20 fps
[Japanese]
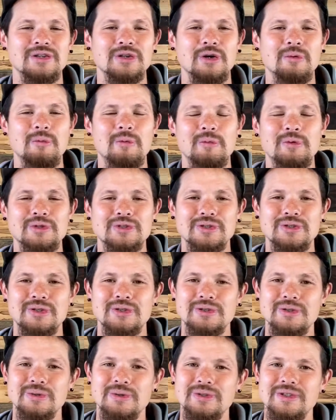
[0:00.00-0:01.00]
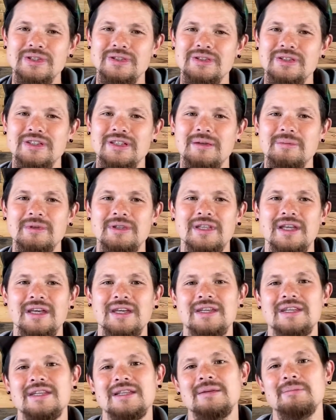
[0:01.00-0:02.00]
今日ももうちょっとそこについて見て
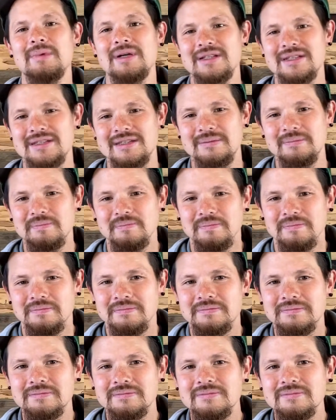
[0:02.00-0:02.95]
いきます。